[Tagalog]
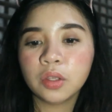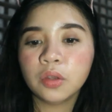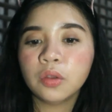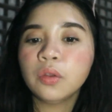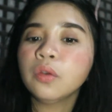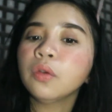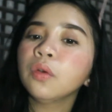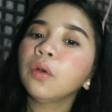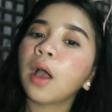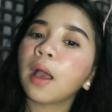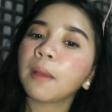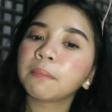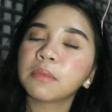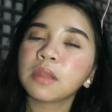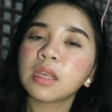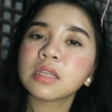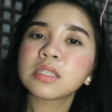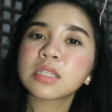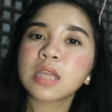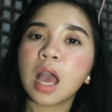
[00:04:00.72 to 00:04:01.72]
Yun yung
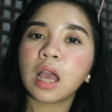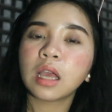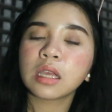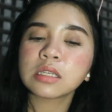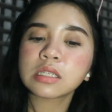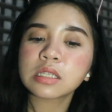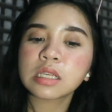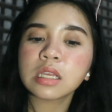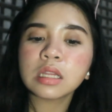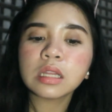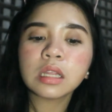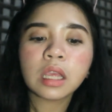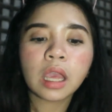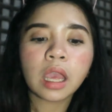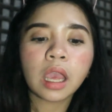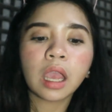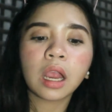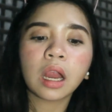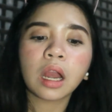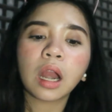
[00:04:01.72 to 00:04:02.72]
update sa aking
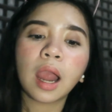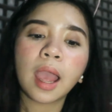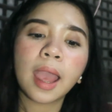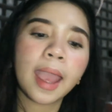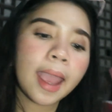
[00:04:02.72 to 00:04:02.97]
skincare